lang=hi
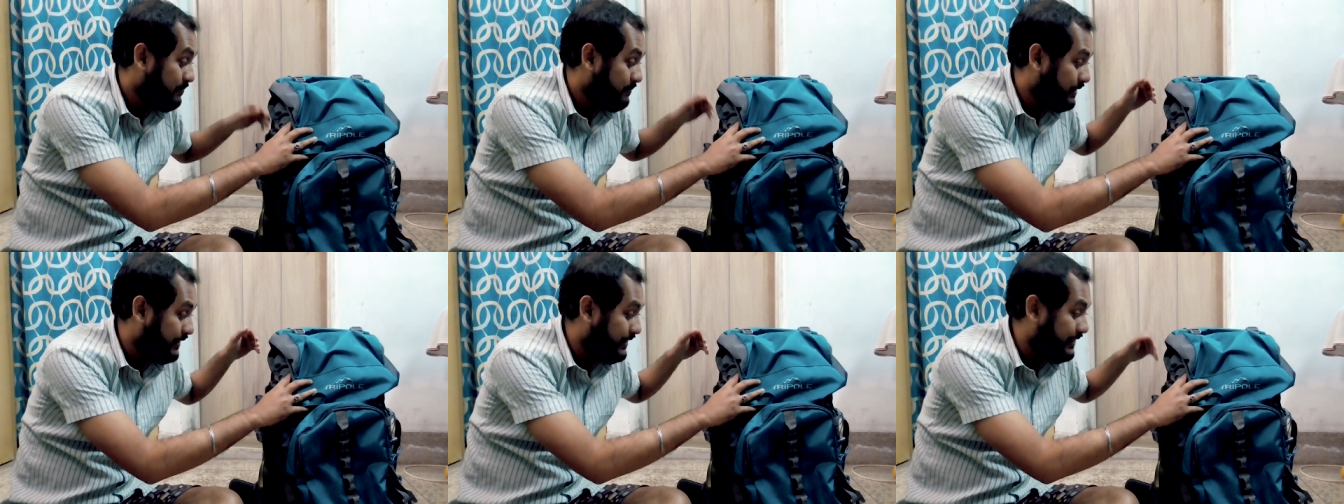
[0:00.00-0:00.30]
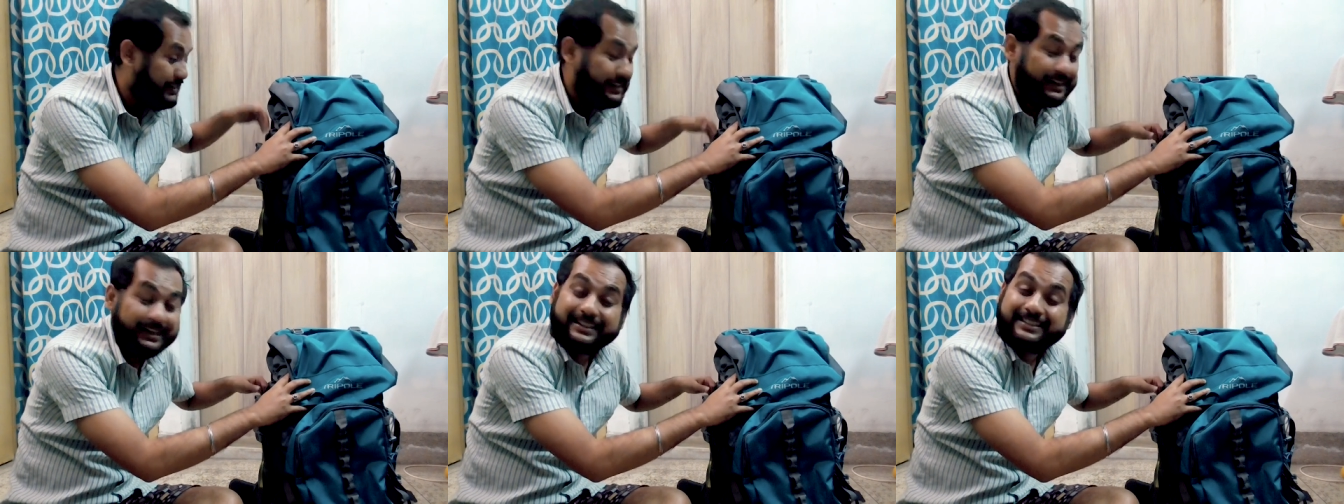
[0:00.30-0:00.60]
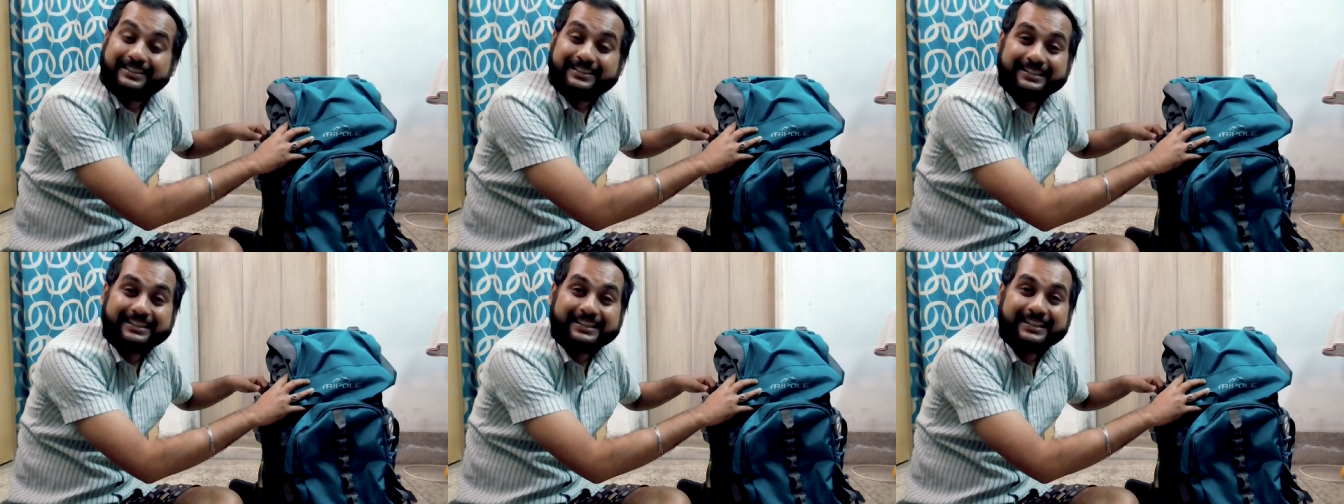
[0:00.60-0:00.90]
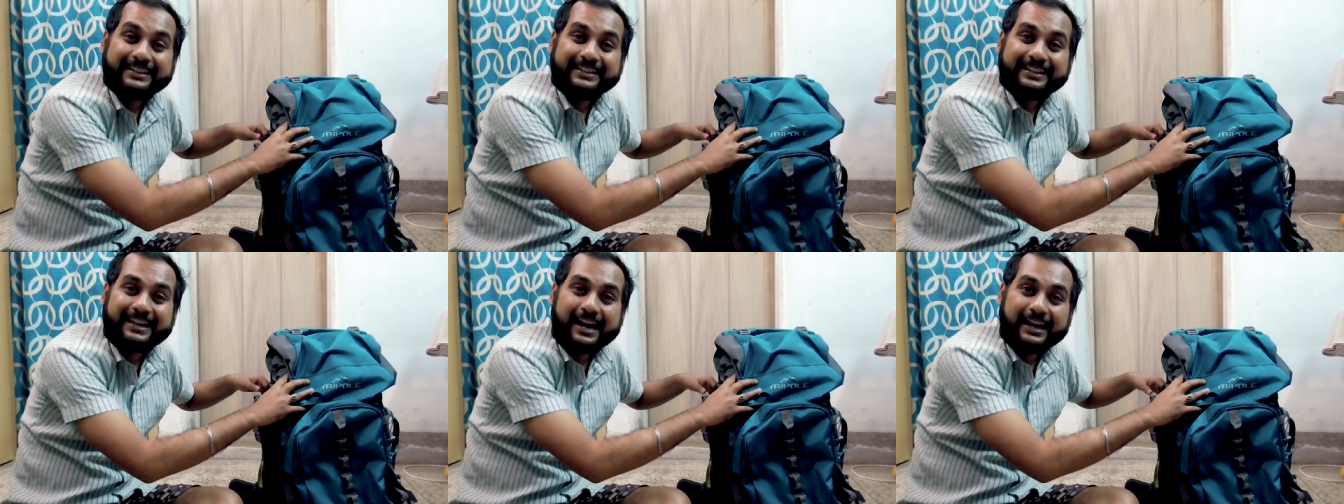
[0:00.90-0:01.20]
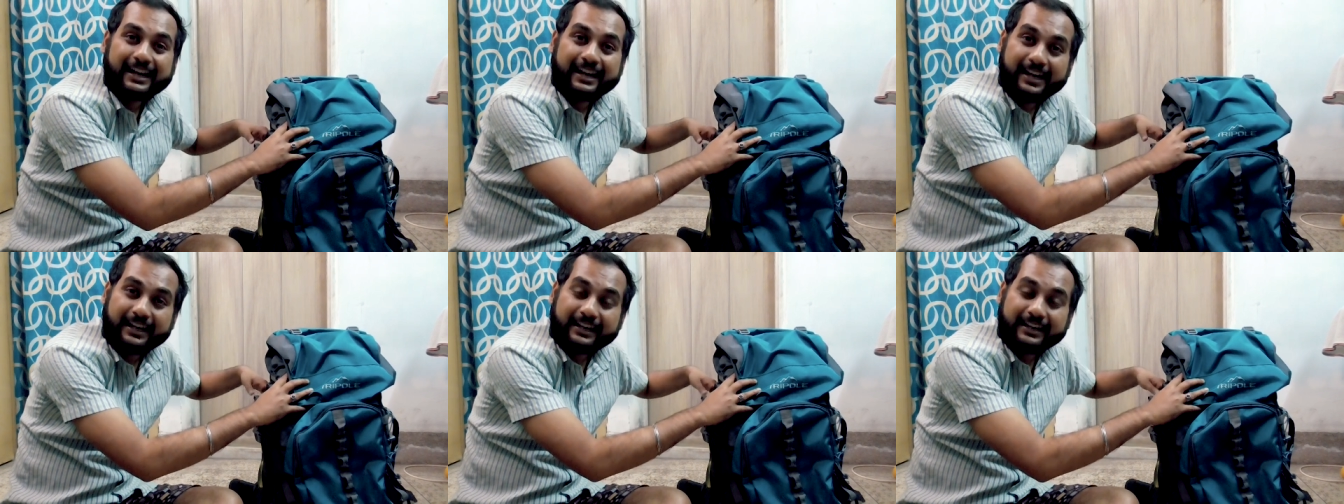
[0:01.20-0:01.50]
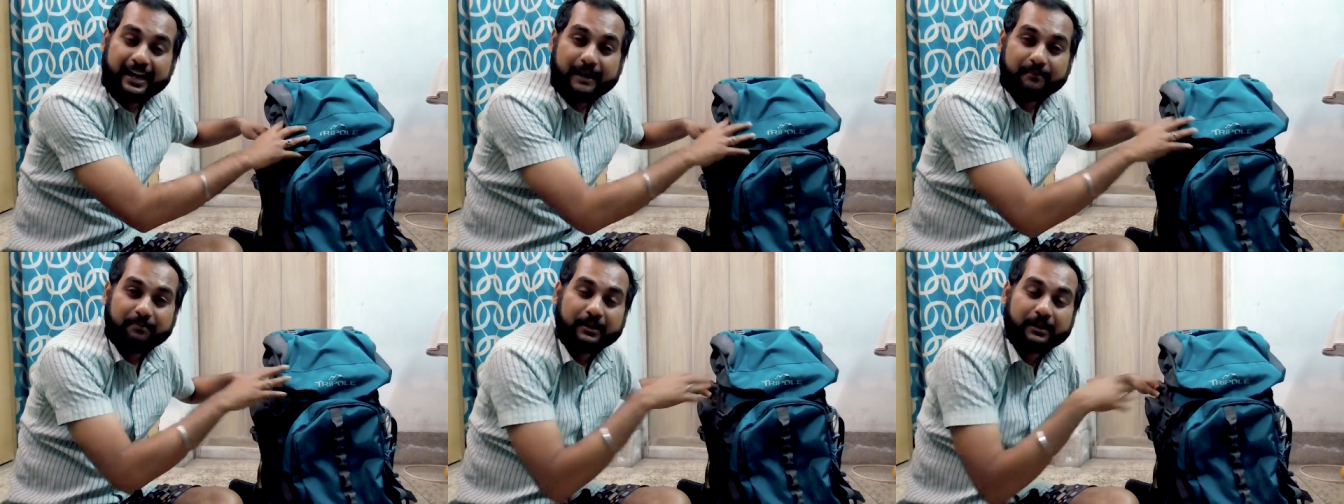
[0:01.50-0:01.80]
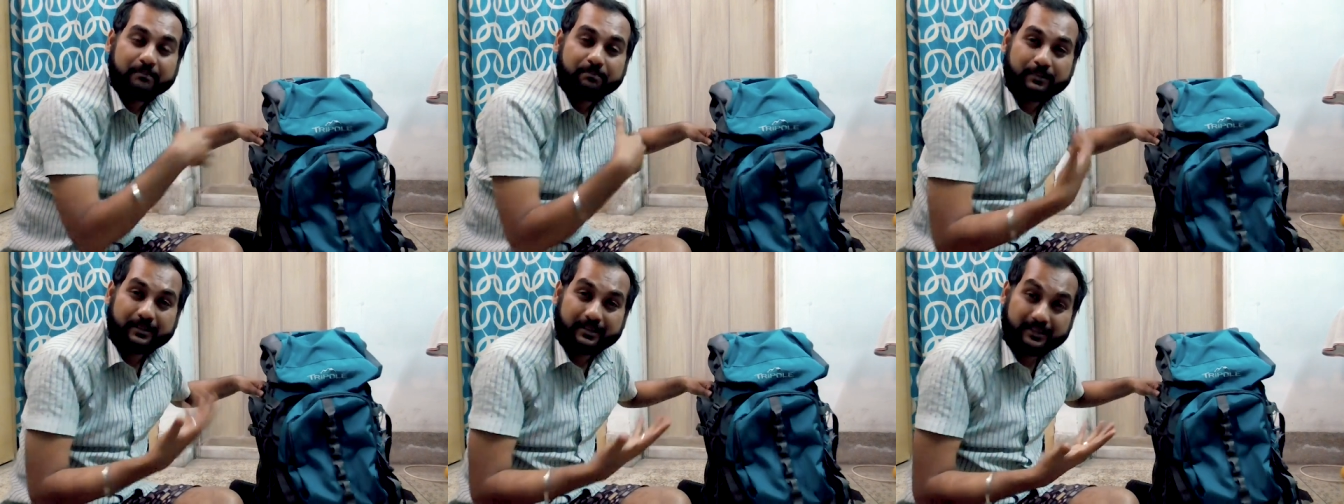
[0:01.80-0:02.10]
मगर ये इसीलिए दिया गया है कि
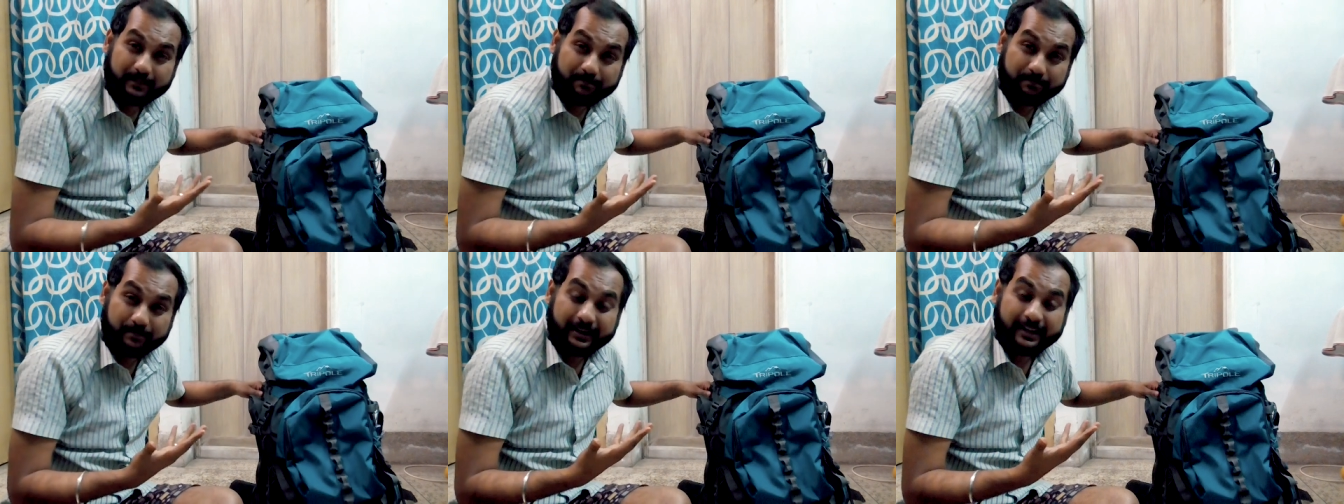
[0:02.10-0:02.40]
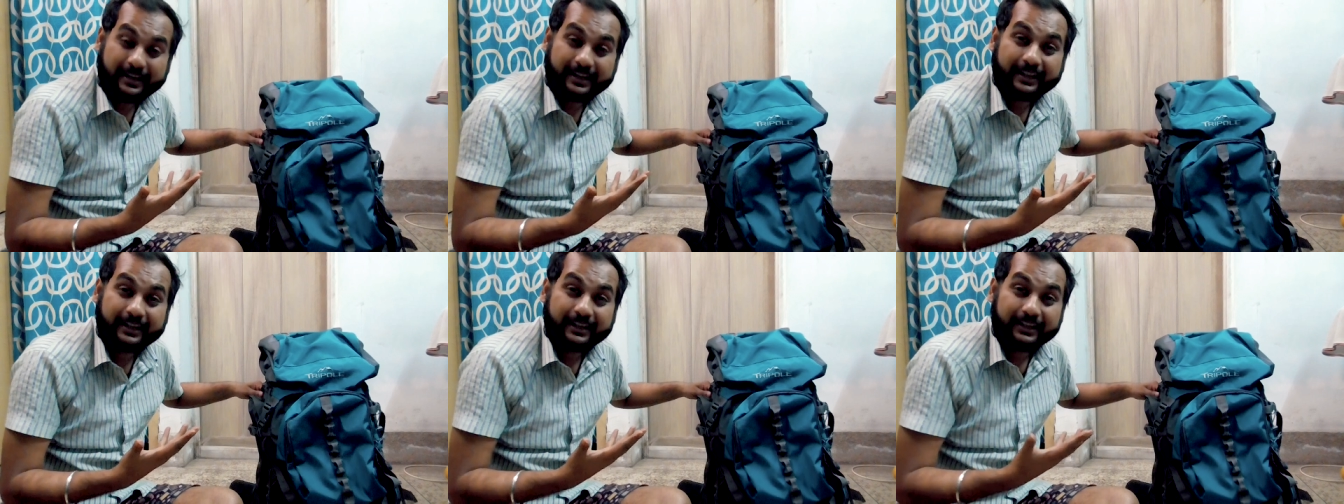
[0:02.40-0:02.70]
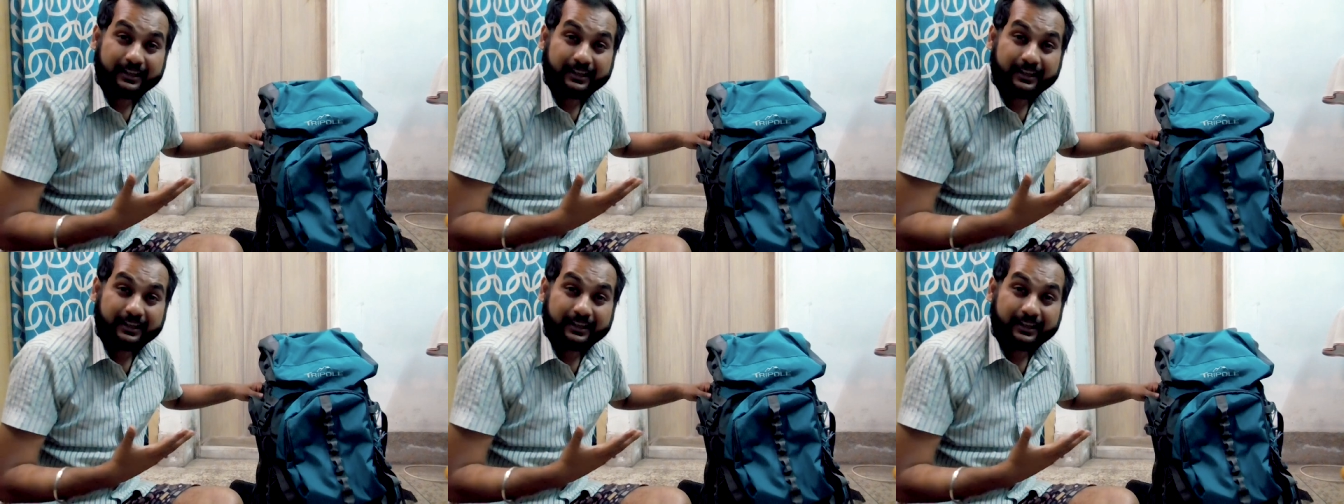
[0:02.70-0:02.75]
आपके कपड़े